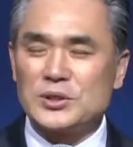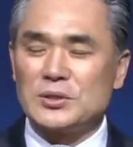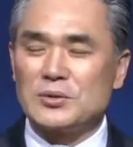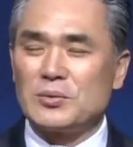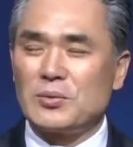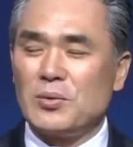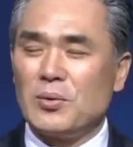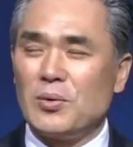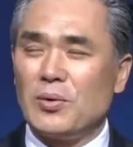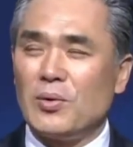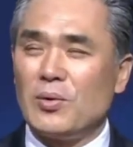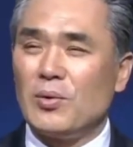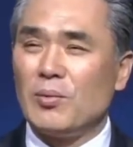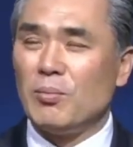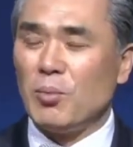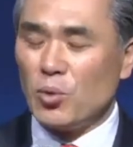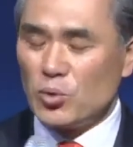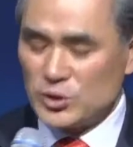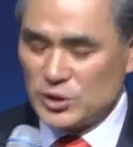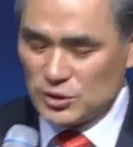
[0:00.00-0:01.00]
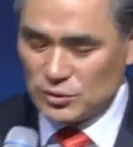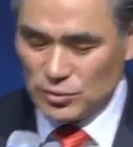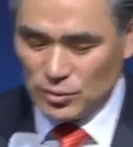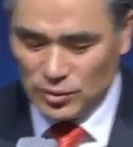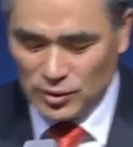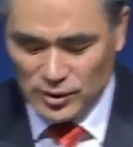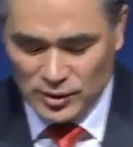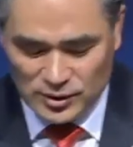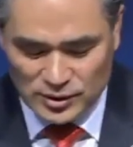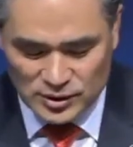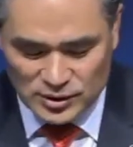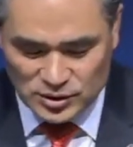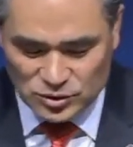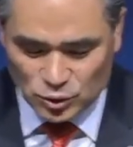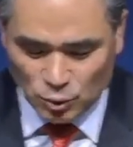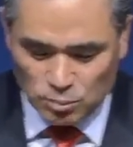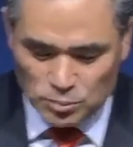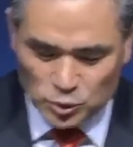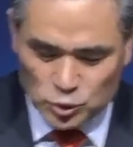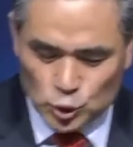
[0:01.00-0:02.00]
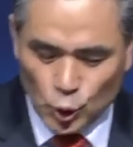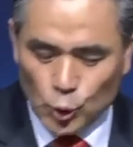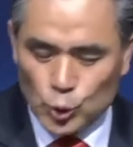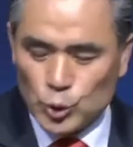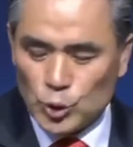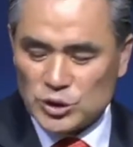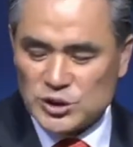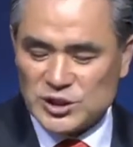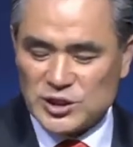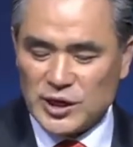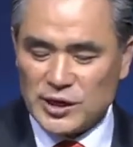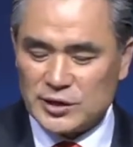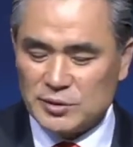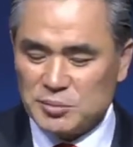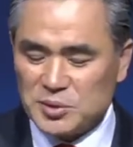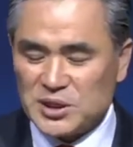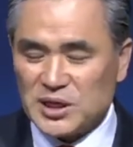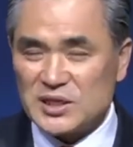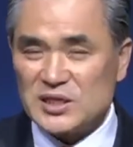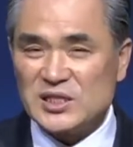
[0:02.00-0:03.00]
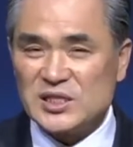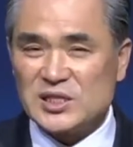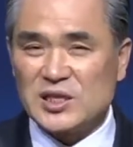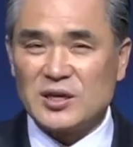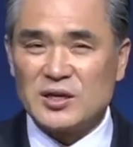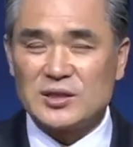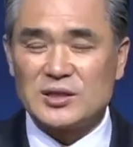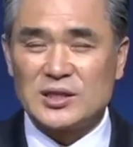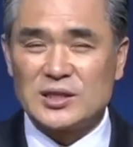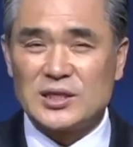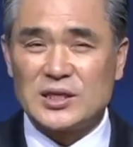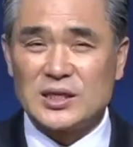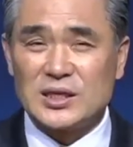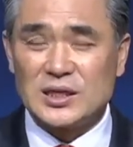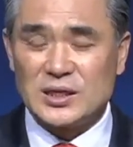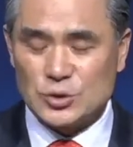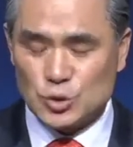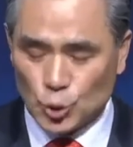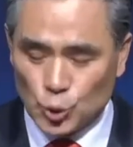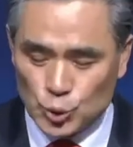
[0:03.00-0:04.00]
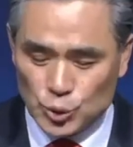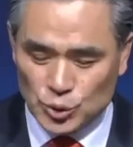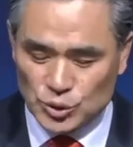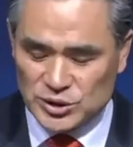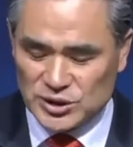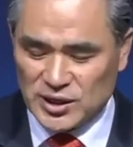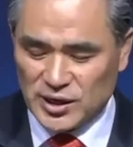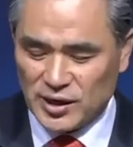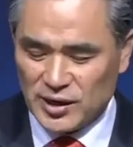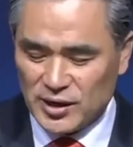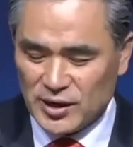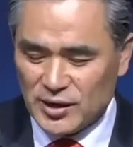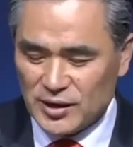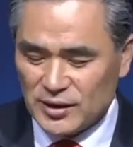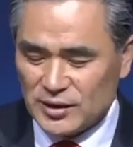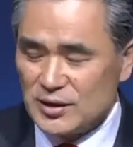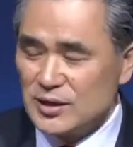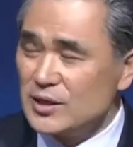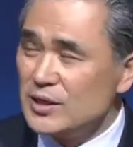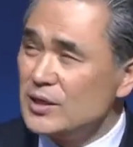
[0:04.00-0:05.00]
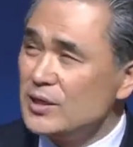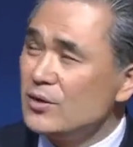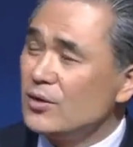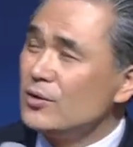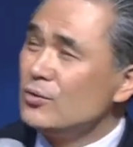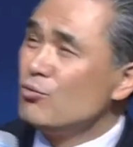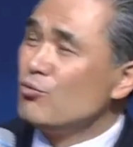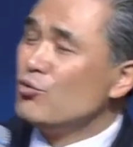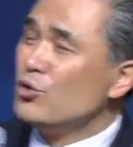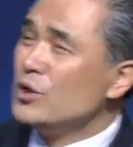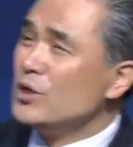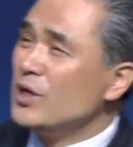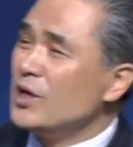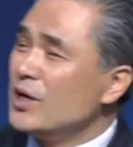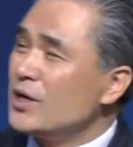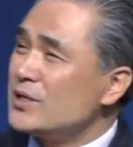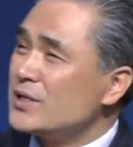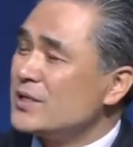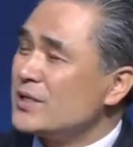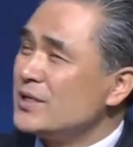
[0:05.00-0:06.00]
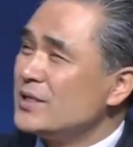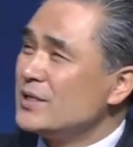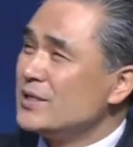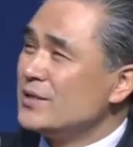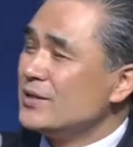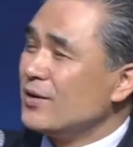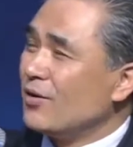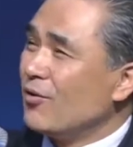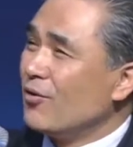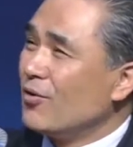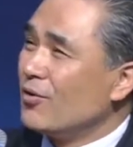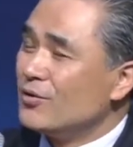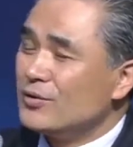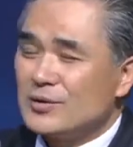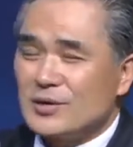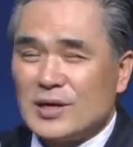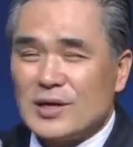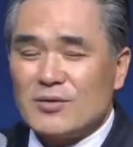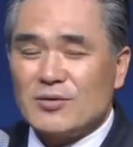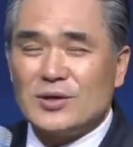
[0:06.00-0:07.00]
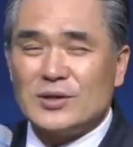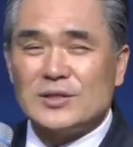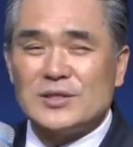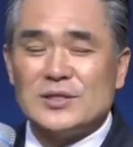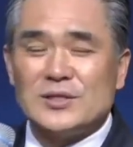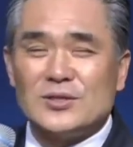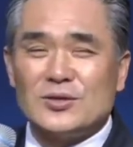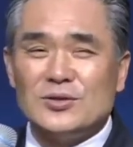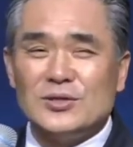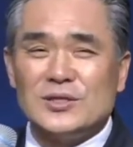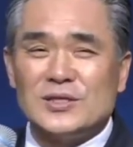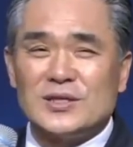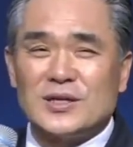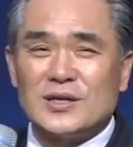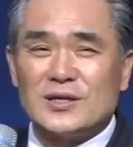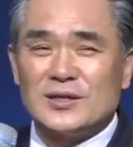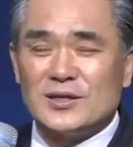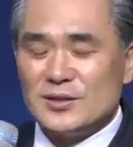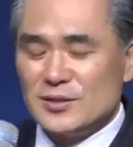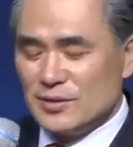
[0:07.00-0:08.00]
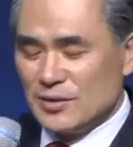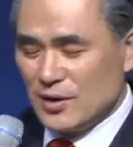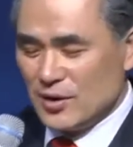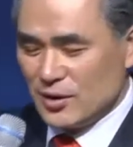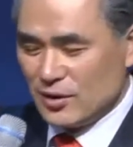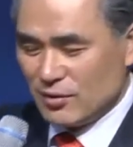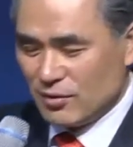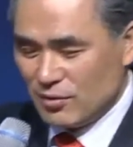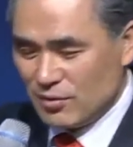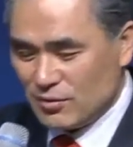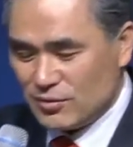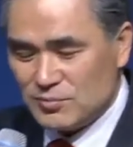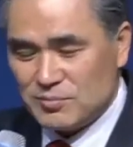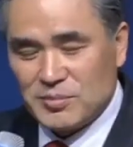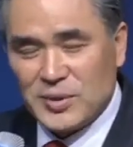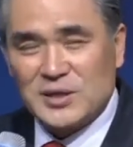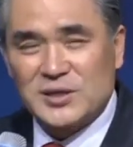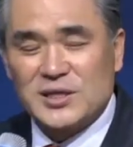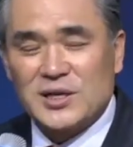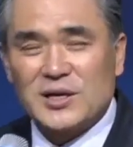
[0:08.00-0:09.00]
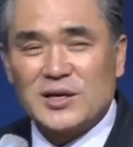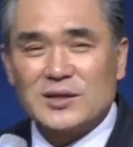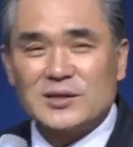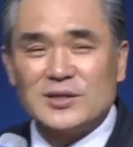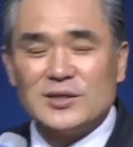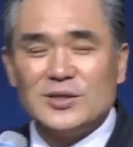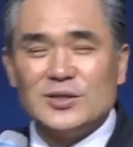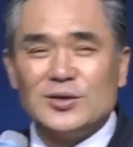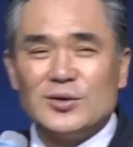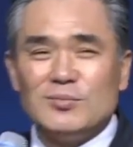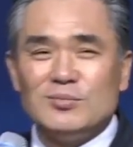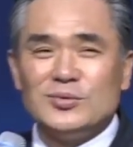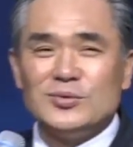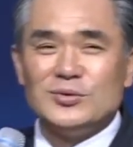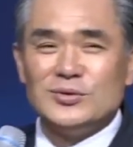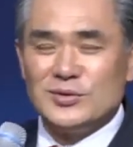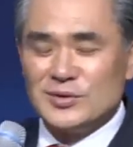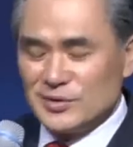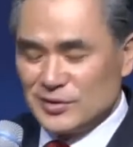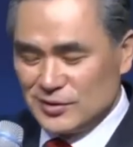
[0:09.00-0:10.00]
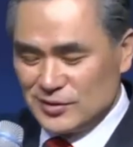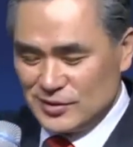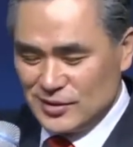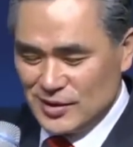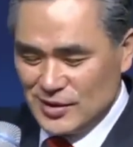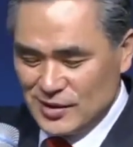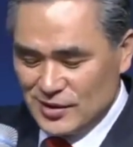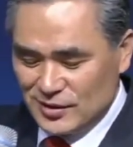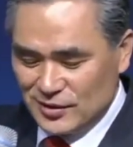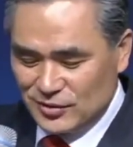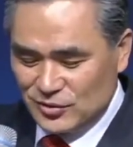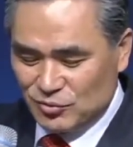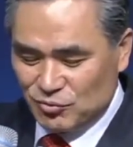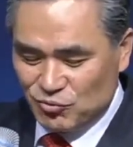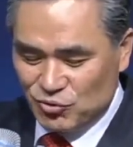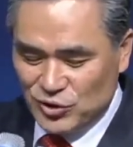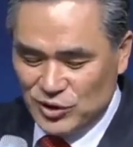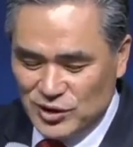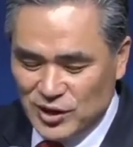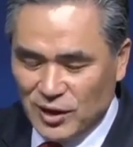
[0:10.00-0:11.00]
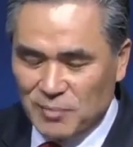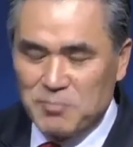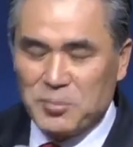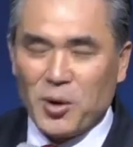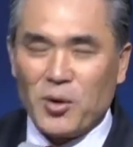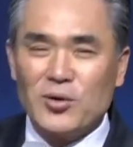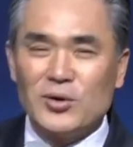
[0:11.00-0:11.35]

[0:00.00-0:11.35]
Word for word: 싶고 모시고 이 종, 종교 시대 아닙니까? 이 시대는 특히 종교 시대 이런 위대하신 어 탁월하신 선지자 같은 어 메시아 같은 이런 분들 어, 위대한